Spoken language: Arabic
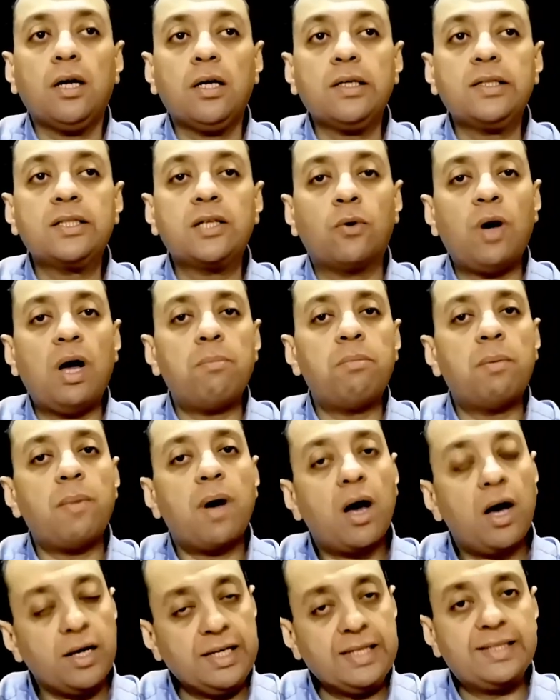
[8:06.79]
سواء
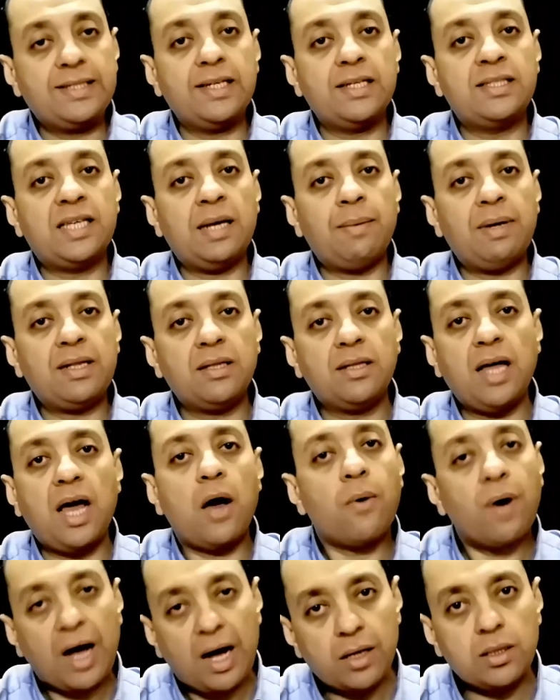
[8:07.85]
بمقاييس الزمن ده
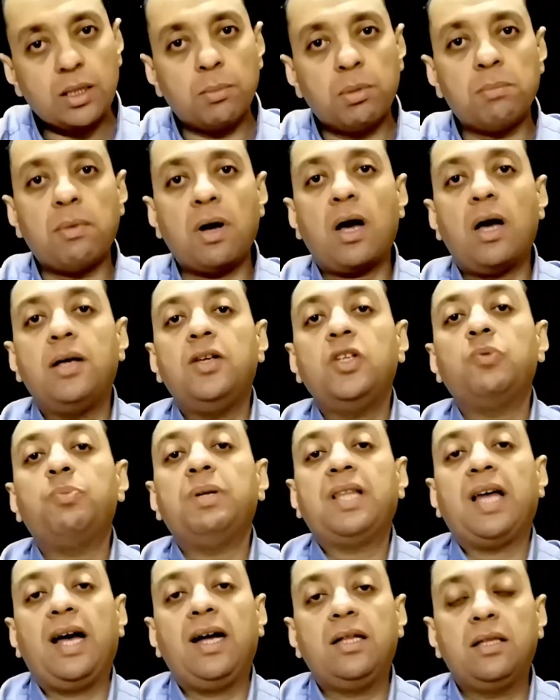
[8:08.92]
أو حتى بالمقاييس
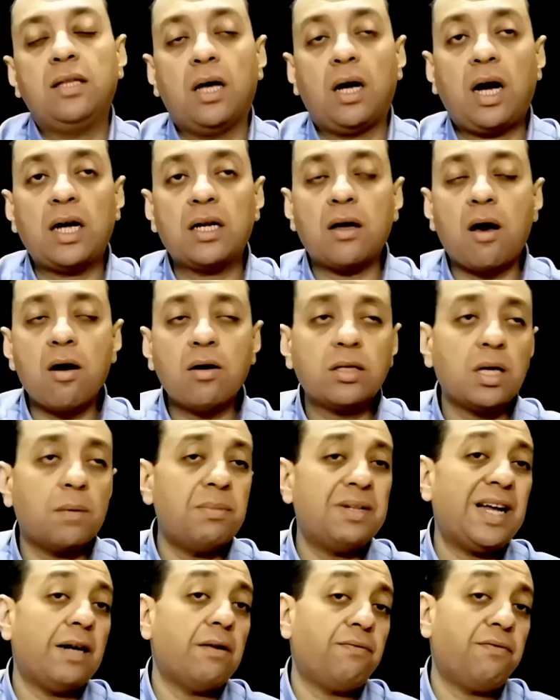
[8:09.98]
بتاعتنا على أكتر
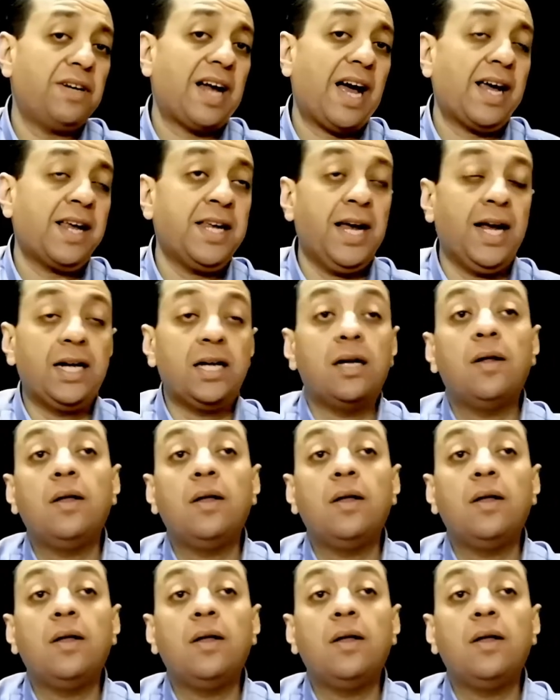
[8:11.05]
من 2000 عيان